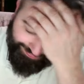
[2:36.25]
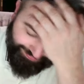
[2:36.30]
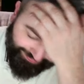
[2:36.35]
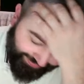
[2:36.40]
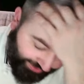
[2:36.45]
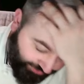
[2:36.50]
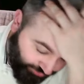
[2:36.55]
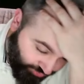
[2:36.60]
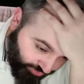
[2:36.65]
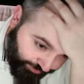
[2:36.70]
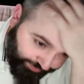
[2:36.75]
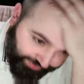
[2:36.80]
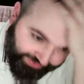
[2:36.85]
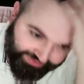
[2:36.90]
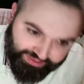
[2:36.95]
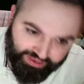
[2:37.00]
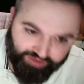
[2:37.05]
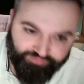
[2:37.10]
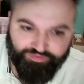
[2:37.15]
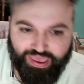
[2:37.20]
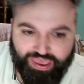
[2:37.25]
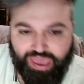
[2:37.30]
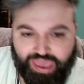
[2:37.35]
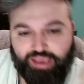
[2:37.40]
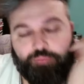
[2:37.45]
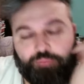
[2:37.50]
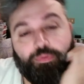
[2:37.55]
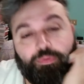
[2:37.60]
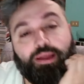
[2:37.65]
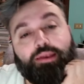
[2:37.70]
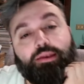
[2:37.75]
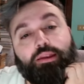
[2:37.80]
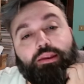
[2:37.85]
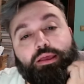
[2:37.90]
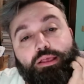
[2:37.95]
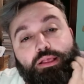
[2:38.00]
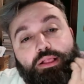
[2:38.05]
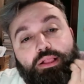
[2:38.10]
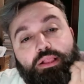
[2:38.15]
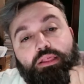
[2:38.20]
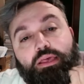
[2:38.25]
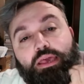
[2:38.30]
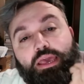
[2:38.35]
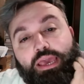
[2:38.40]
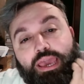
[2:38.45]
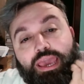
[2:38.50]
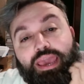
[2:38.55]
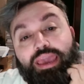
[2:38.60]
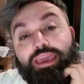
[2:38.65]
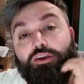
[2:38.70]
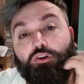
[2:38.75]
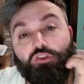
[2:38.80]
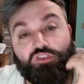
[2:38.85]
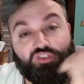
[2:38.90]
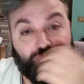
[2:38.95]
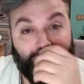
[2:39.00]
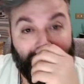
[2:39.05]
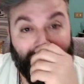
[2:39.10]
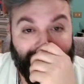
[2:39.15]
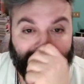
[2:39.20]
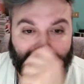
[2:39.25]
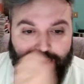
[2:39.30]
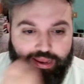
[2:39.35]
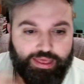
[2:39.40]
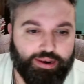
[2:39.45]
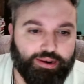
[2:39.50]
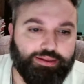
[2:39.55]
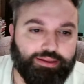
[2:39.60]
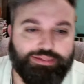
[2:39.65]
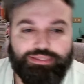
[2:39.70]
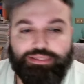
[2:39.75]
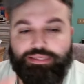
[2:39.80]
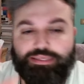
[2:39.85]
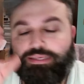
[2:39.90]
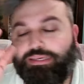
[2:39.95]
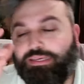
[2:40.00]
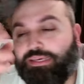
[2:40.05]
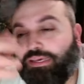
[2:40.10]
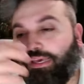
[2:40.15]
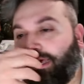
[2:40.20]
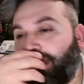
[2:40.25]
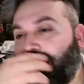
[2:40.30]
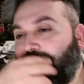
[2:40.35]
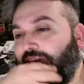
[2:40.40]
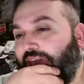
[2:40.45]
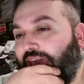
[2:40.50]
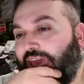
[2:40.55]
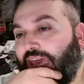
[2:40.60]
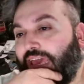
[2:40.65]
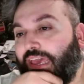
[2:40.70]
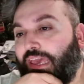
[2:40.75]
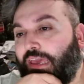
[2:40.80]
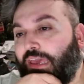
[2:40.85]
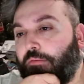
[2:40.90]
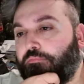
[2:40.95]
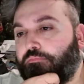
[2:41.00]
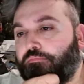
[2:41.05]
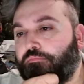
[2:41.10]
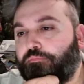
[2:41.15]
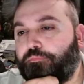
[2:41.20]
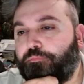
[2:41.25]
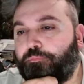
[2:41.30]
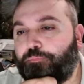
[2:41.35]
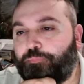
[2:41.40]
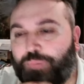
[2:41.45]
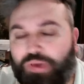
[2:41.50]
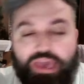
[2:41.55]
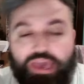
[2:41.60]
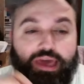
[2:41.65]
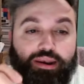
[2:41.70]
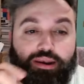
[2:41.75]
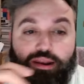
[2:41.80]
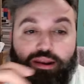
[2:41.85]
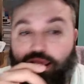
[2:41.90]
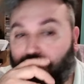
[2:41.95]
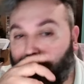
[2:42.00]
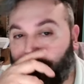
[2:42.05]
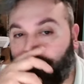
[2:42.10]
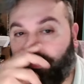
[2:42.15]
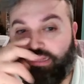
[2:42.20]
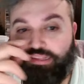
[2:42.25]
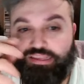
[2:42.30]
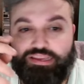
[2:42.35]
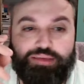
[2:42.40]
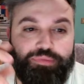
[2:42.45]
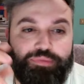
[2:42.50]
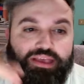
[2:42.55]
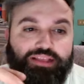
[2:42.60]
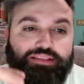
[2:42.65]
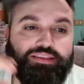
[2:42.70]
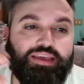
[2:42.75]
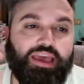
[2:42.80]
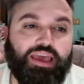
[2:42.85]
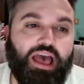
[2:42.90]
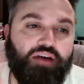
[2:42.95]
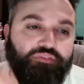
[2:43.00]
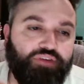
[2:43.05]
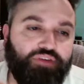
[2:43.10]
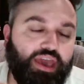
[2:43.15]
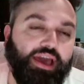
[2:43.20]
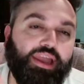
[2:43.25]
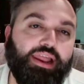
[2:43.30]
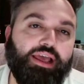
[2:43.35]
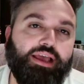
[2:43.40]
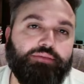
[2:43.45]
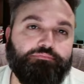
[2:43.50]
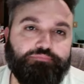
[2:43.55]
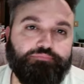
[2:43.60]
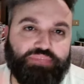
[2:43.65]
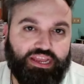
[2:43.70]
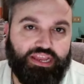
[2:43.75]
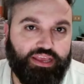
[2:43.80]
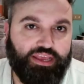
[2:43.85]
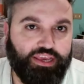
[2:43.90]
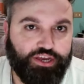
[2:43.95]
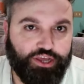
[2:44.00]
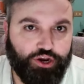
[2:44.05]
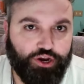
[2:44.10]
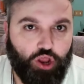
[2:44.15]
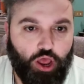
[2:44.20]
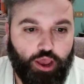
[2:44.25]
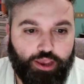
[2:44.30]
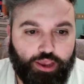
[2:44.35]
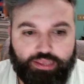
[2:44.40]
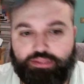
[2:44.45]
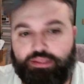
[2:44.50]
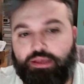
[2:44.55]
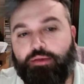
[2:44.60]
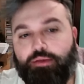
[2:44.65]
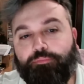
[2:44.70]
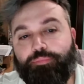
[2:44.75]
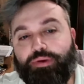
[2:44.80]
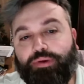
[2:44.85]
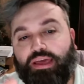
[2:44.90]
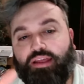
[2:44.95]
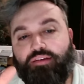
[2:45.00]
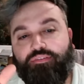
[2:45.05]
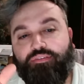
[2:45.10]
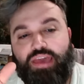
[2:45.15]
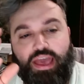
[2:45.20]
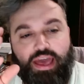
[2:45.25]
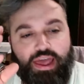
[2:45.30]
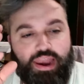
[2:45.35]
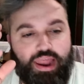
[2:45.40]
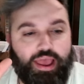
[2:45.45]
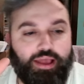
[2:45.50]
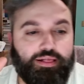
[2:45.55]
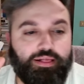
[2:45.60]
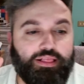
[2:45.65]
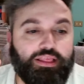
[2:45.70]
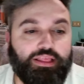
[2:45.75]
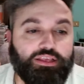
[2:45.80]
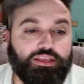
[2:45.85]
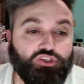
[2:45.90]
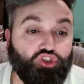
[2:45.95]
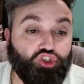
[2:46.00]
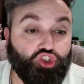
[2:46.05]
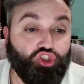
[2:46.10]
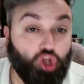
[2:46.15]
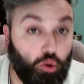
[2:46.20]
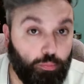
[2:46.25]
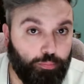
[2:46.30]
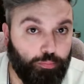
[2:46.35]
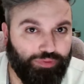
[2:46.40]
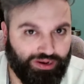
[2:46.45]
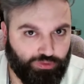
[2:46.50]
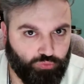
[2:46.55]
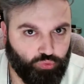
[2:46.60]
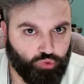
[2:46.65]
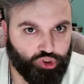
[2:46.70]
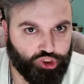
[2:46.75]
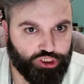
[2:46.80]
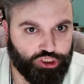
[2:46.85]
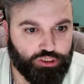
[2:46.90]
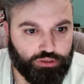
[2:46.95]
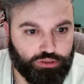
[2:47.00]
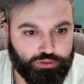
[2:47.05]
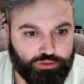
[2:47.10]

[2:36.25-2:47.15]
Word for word: non Peter Venkman e Egon Spengler, e per praticamente avere Dan Aykroyd, per avere John Belushi,